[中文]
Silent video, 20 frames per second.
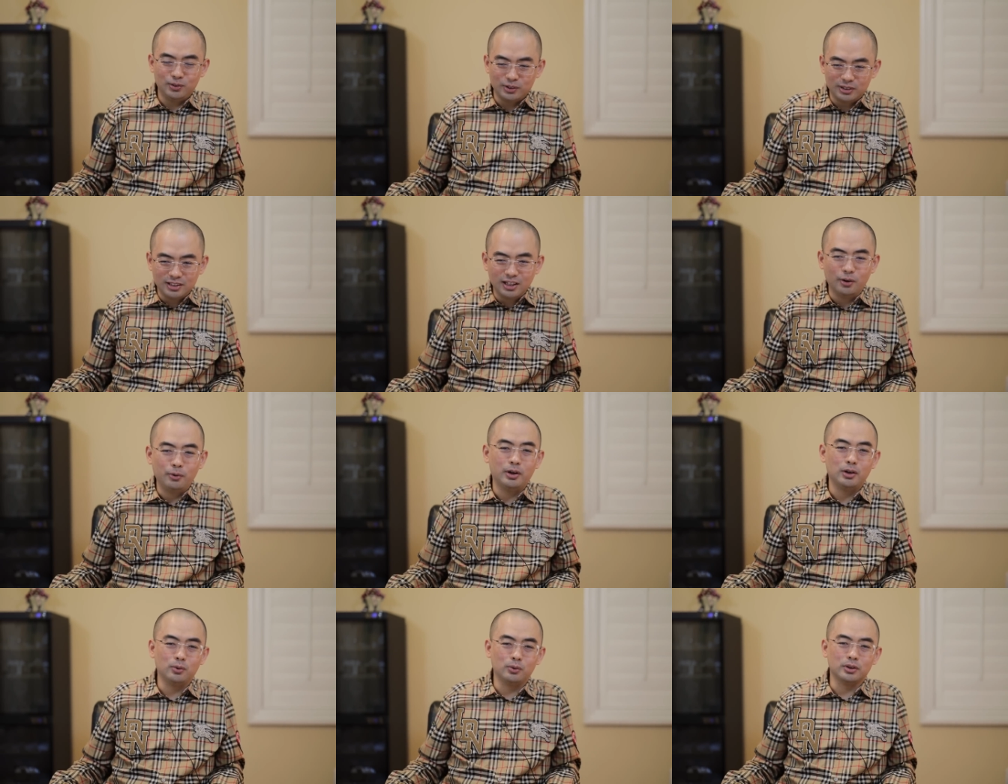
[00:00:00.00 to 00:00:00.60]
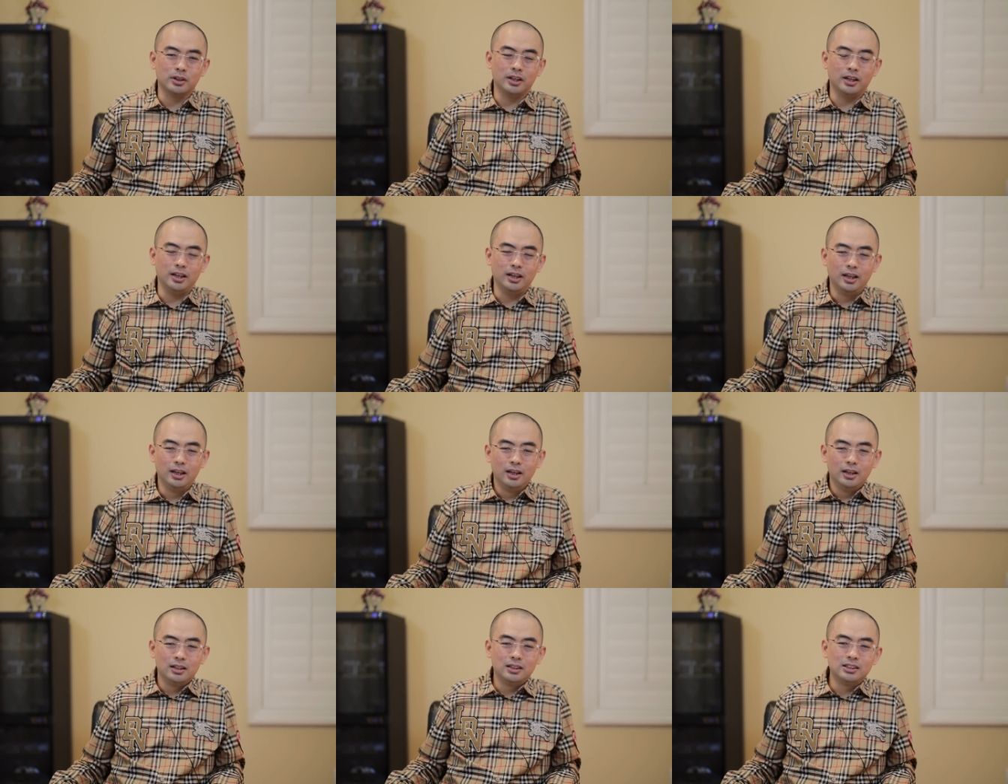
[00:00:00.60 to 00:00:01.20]
就一定会录音。
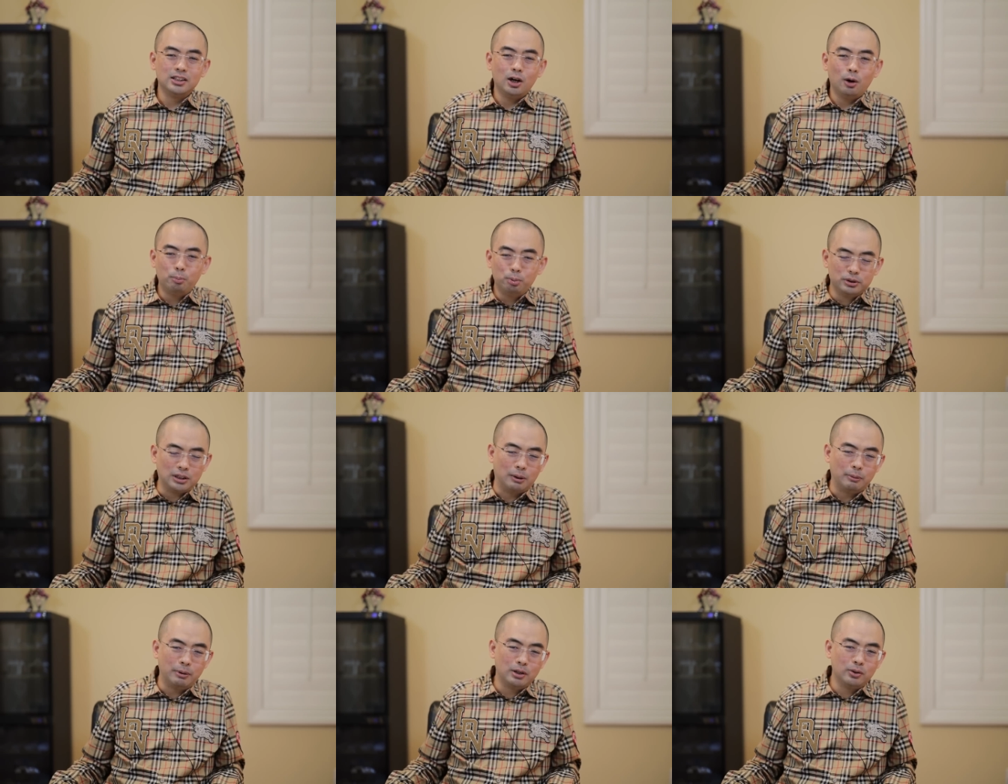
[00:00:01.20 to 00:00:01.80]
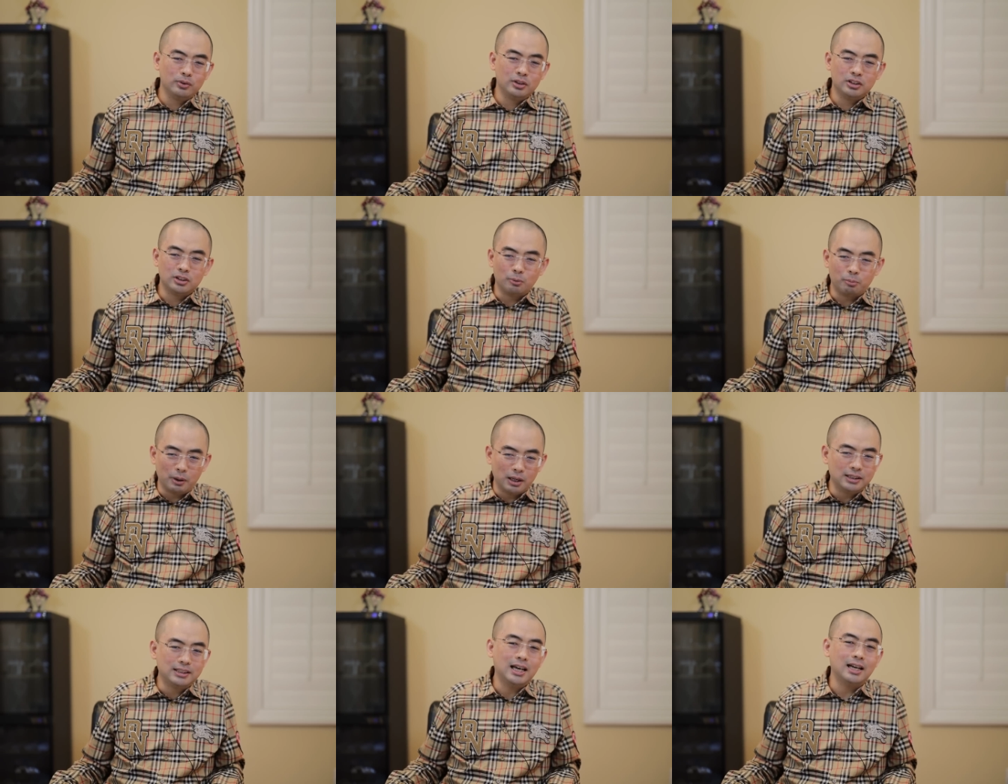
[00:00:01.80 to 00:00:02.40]
你要不想被录音，你就
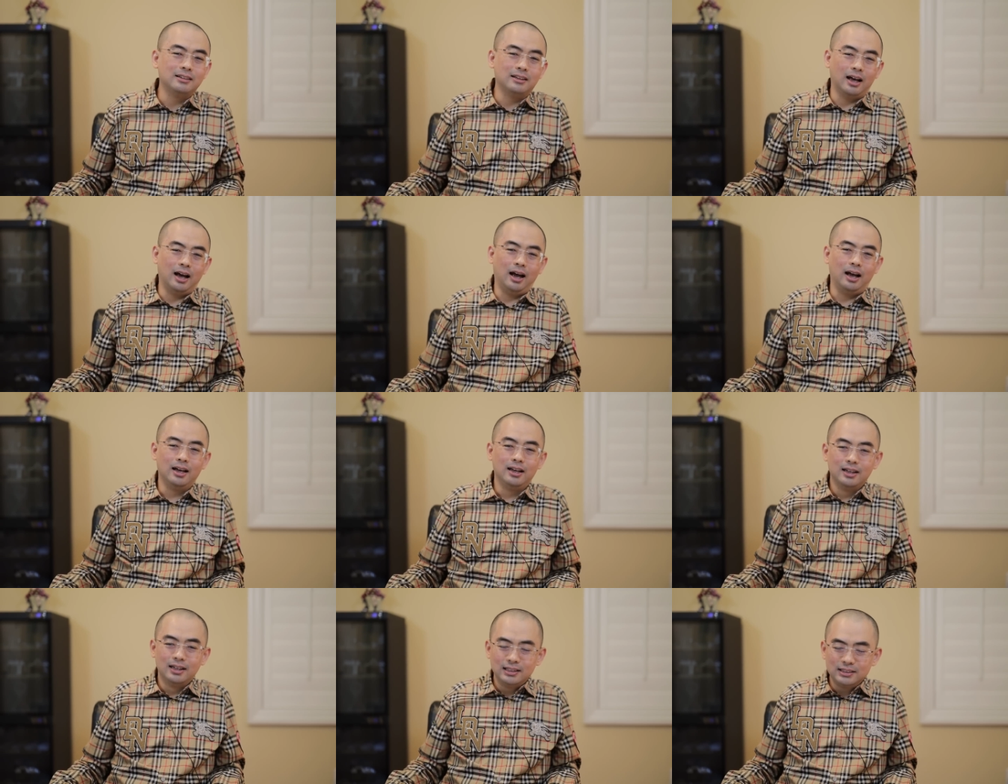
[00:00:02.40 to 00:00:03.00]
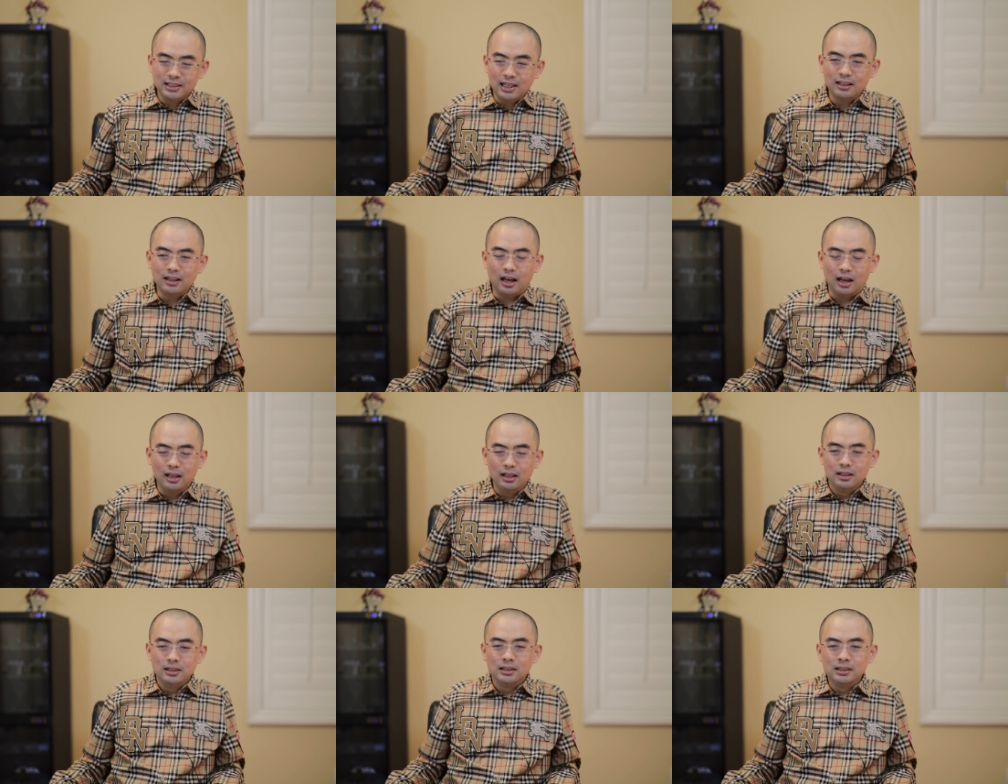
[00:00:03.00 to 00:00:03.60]
别见他，见
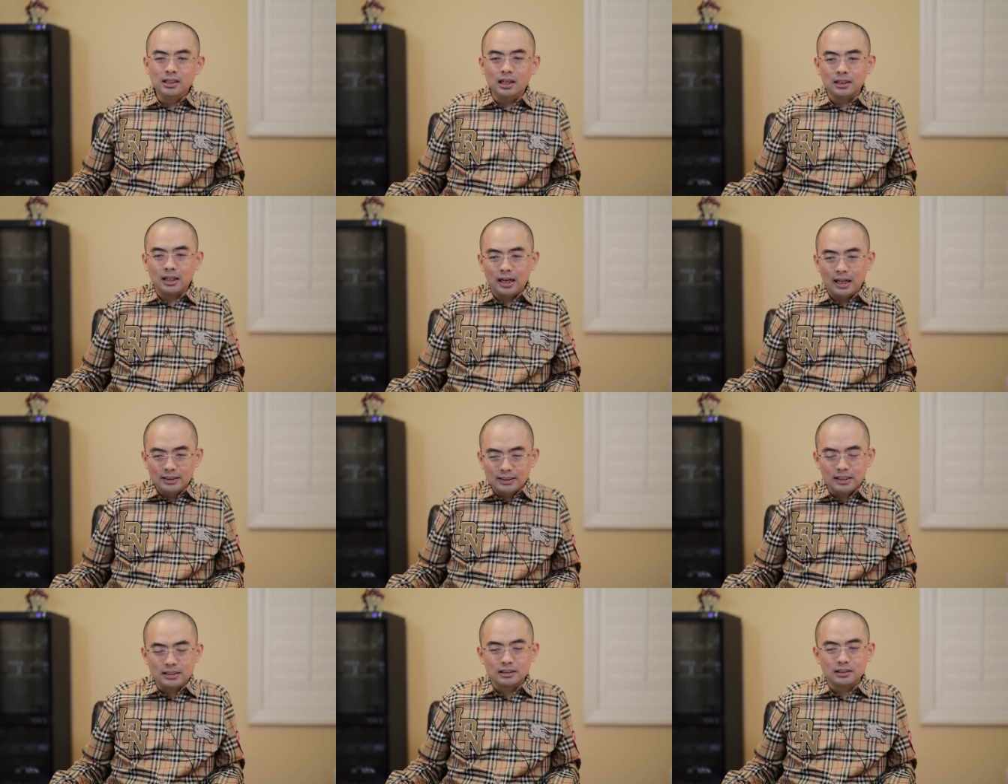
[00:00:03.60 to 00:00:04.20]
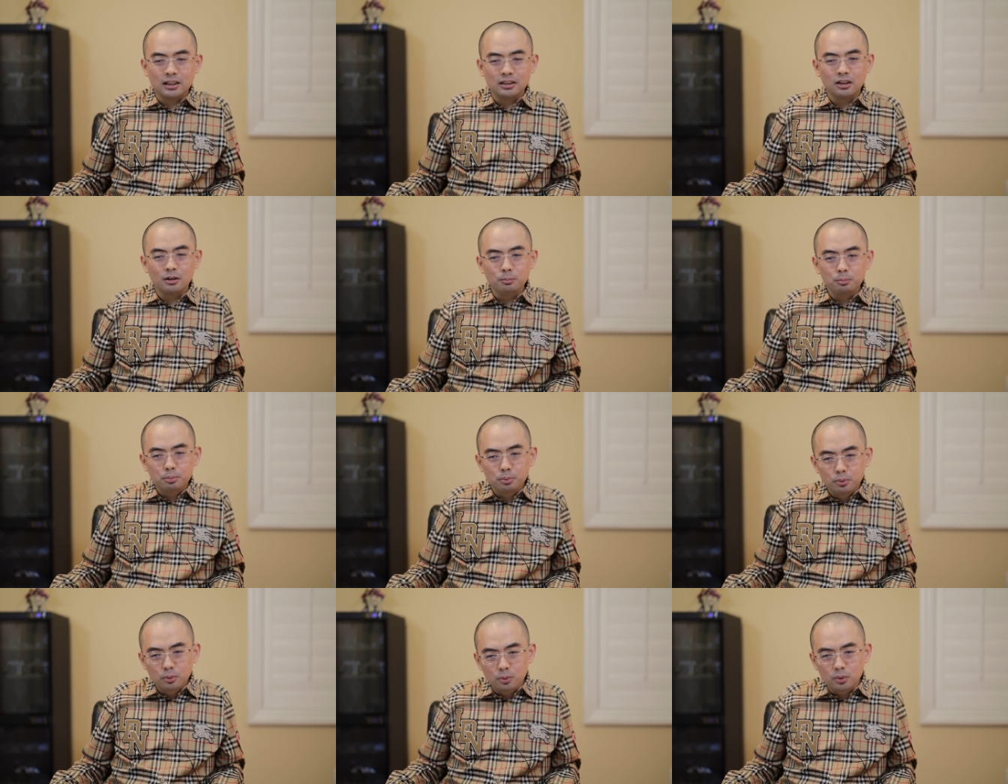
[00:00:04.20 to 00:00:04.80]
了你想他来见你，他
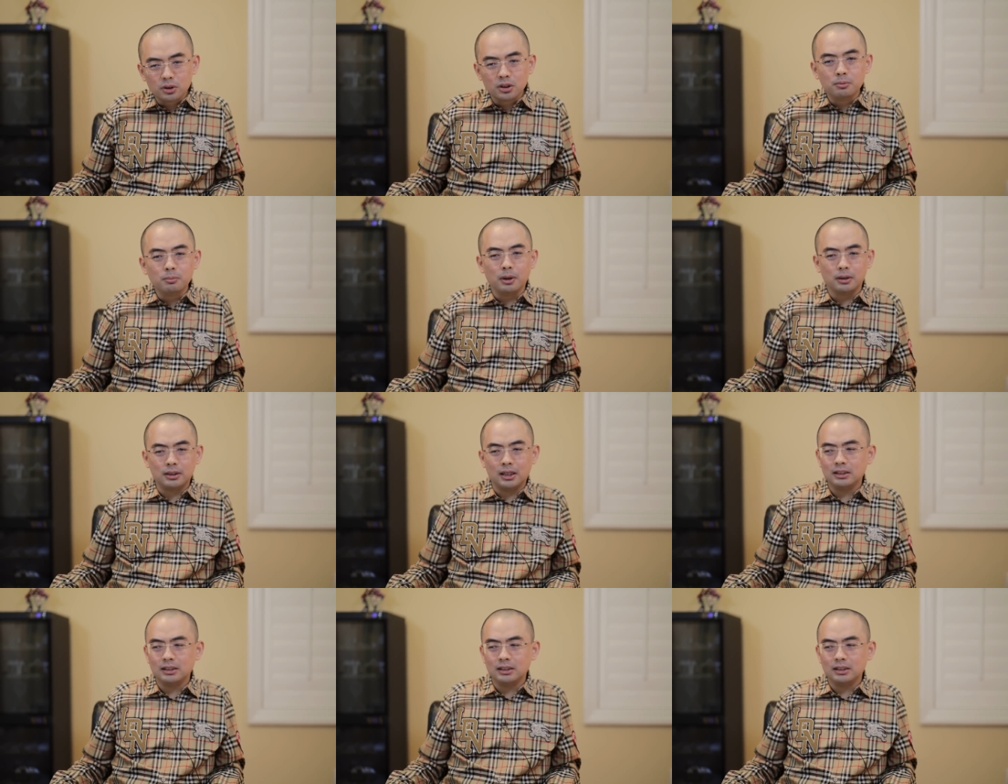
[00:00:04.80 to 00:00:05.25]
能不录音吗？